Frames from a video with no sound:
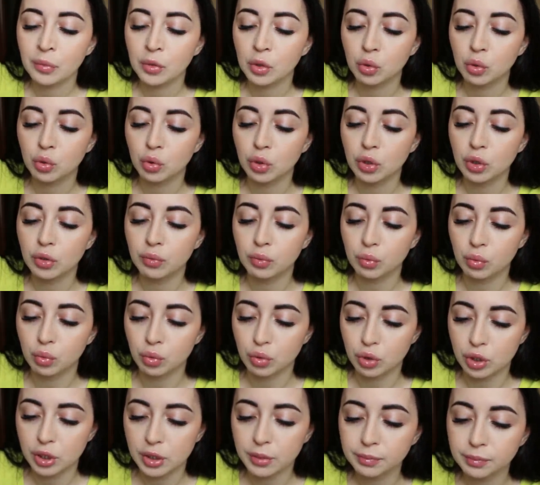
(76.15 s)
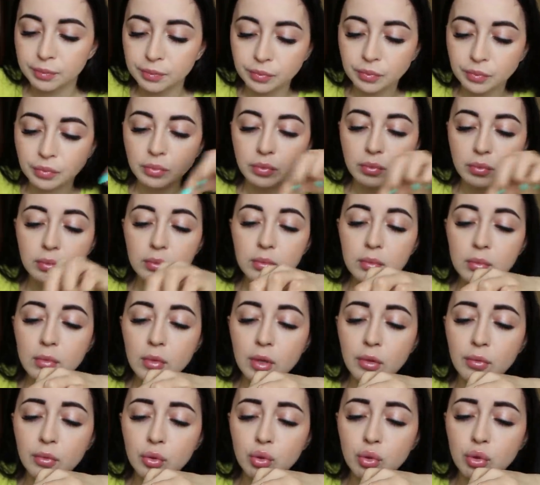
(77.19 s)
Кто не в курсе,
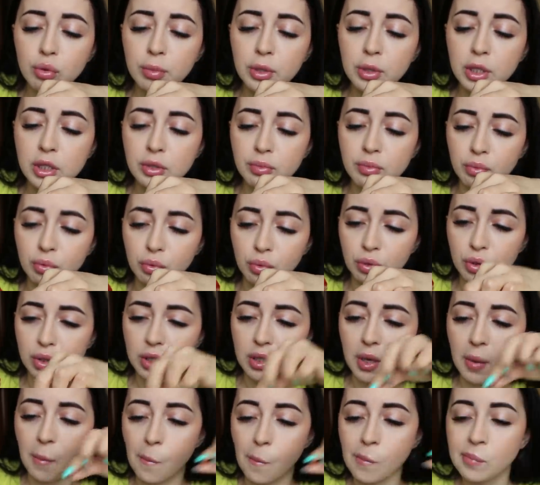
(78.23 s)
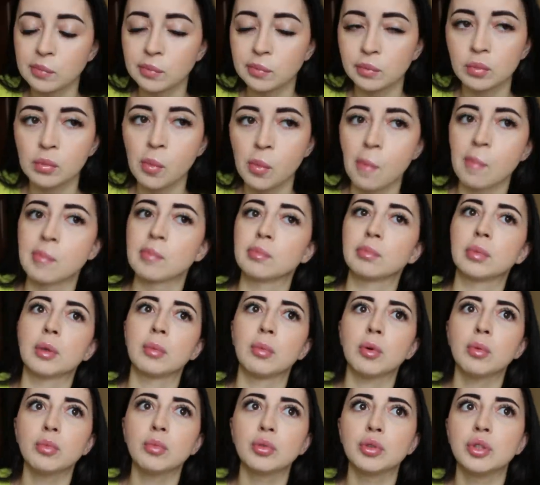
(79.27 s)
в YouTube есть функция.
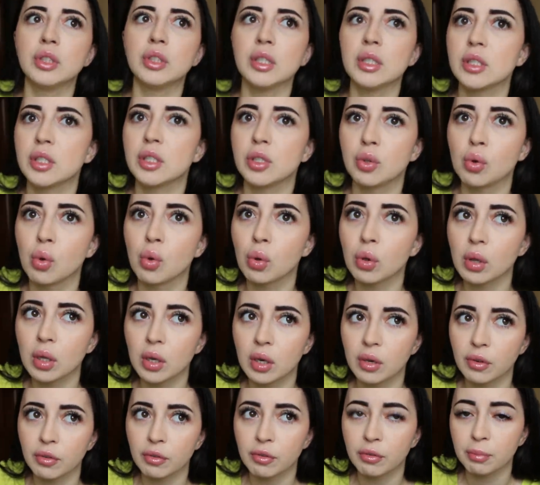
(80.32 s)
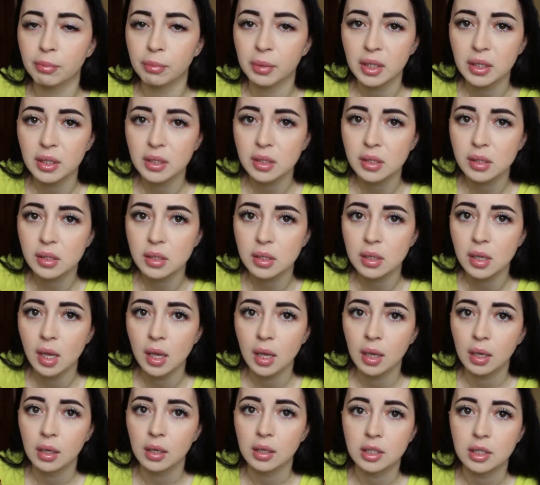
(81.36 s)
По-моему, 10 долларов в месяц,
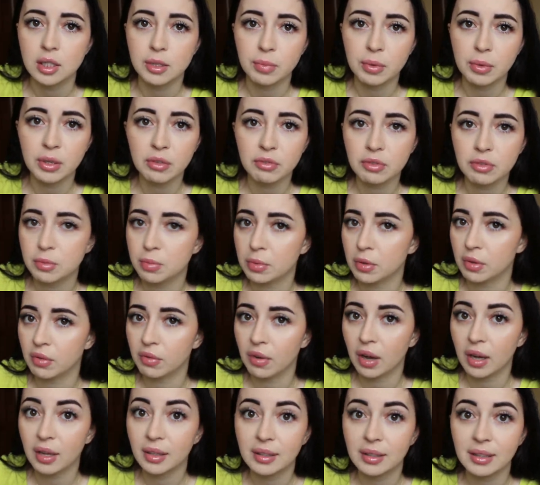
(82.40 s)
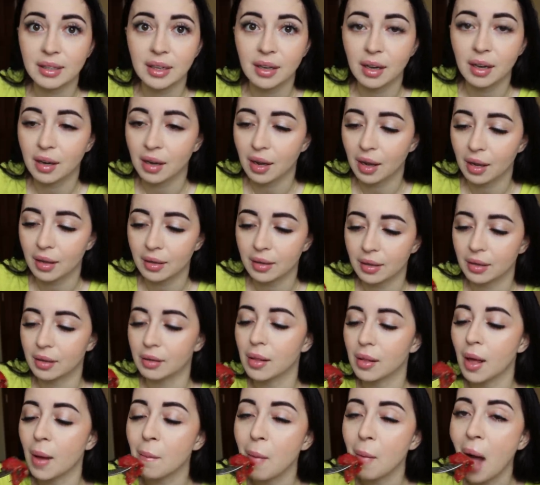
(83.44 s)
и тебе не всплывает никакая
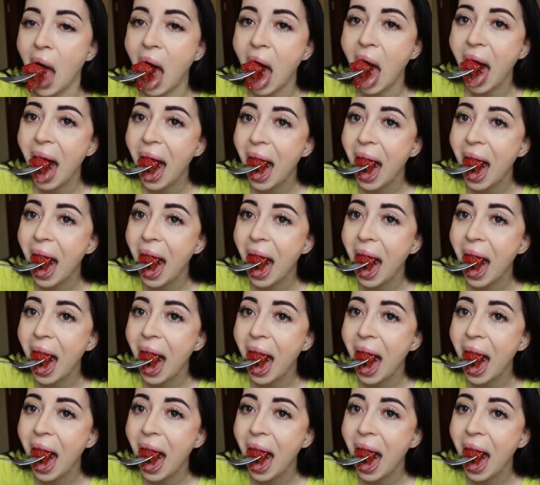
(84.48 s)
реклама.